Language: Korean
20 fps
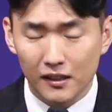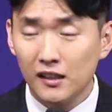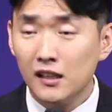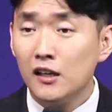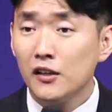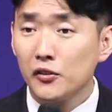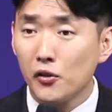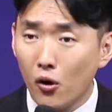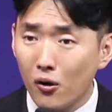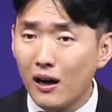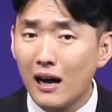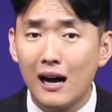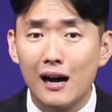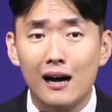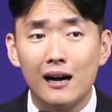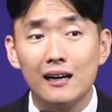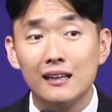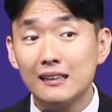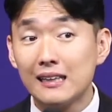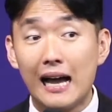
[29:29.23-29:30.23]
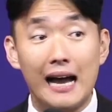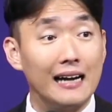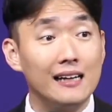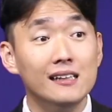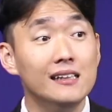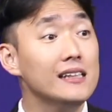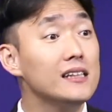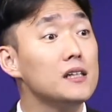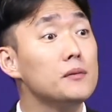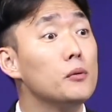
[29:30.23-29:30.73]
너가 다른
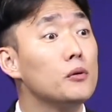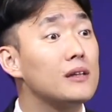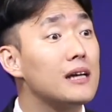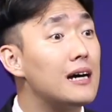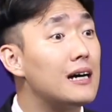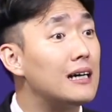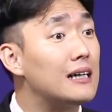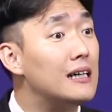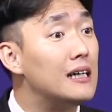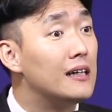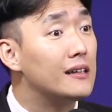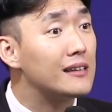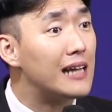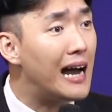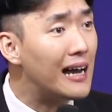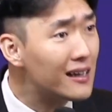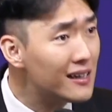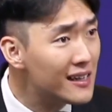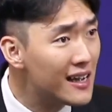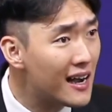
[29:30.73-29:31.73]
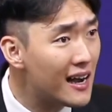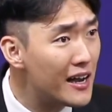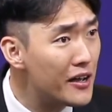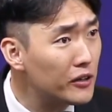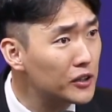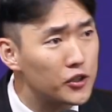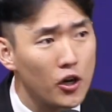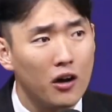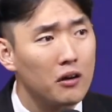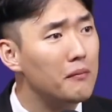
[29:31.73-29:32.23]
이들보다 나를 향하여
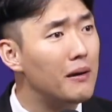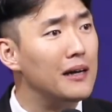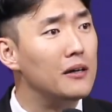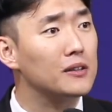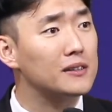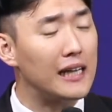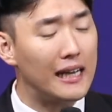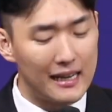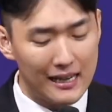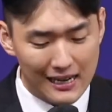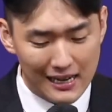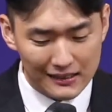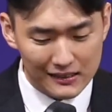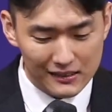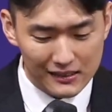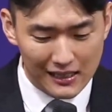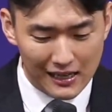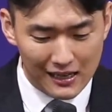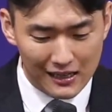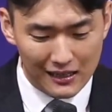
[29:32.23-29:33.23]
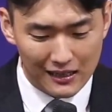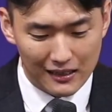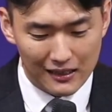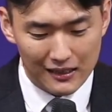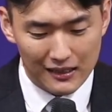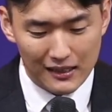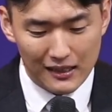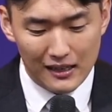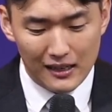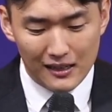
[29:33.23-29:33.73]
정말로 사랑하느냐?
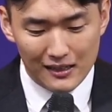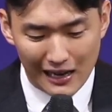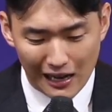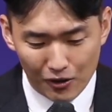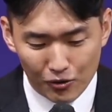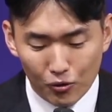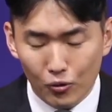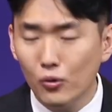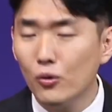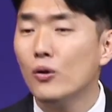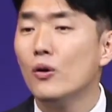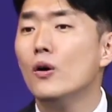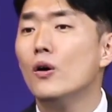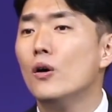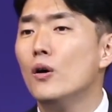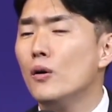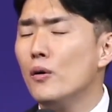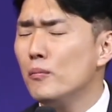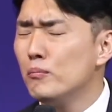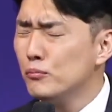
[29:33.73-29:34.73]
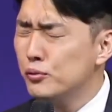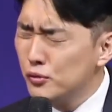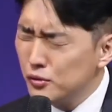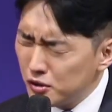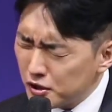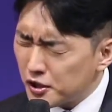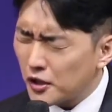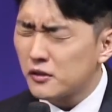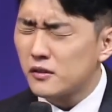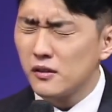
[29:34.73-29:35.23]
라고
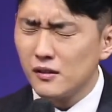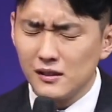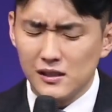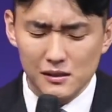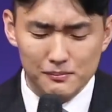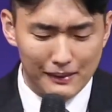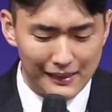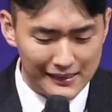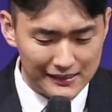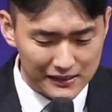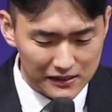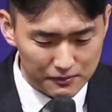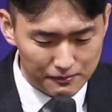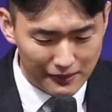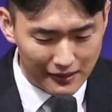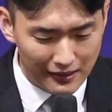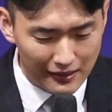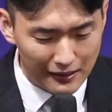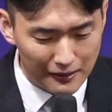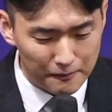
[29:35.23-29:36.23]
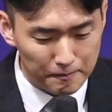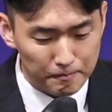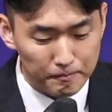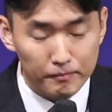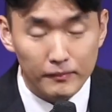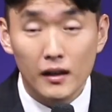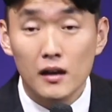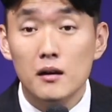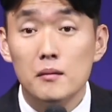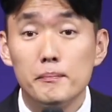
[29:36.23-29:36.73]
물으셨던 그 말씀에
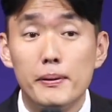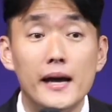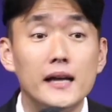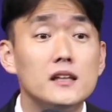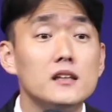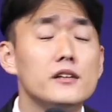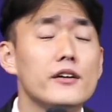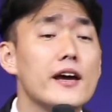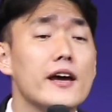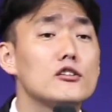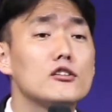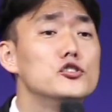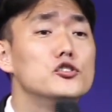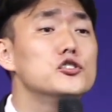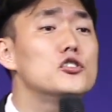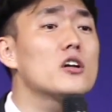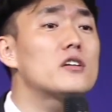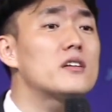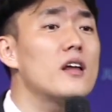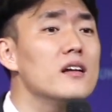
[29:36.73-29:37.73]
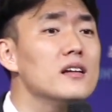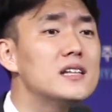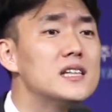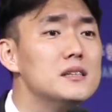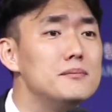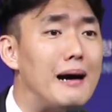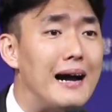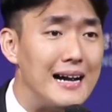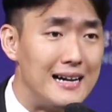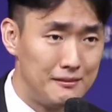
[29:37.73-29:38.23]
베드로의 굳었던 그
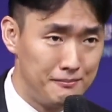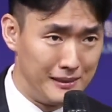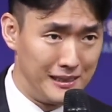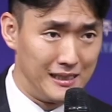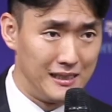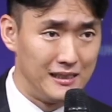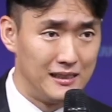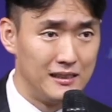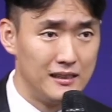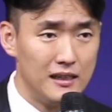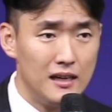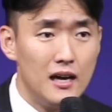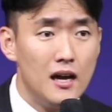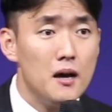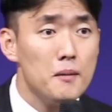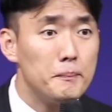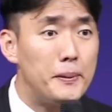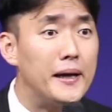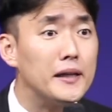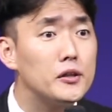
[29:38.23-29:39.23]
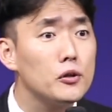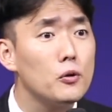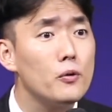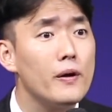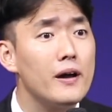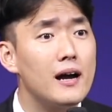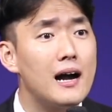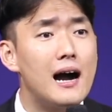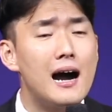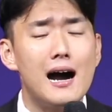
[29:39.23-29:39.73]
마음이
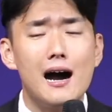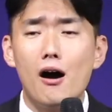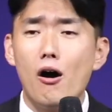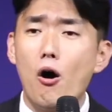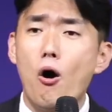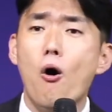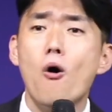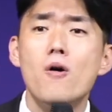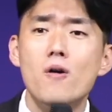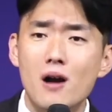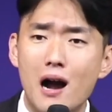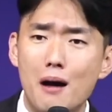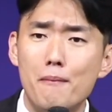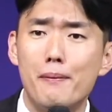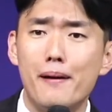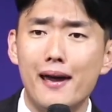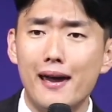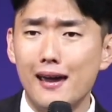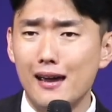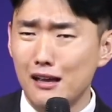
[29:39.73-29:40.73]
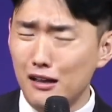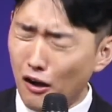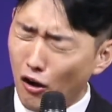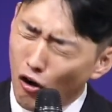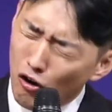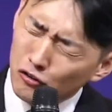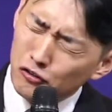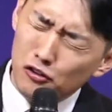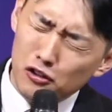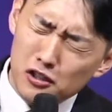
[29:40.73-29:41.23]
베드로가 억압에
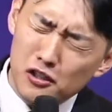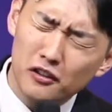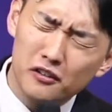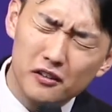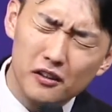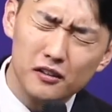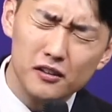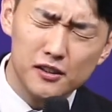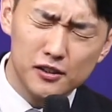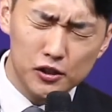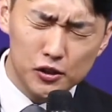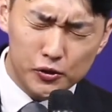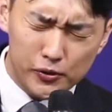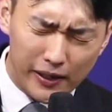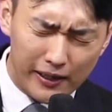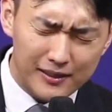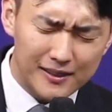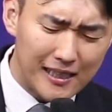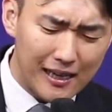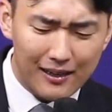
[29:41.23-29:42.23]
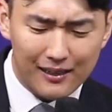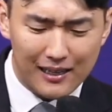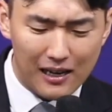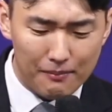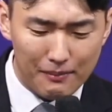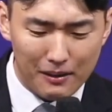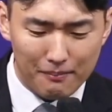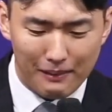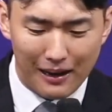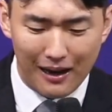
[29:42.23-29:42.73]
억눌렸던 그
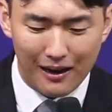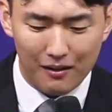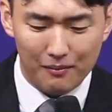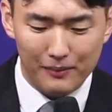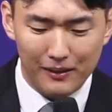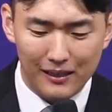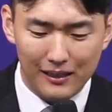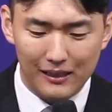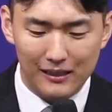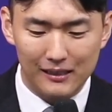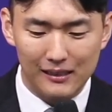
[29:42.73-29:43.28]
죄책감의 마음이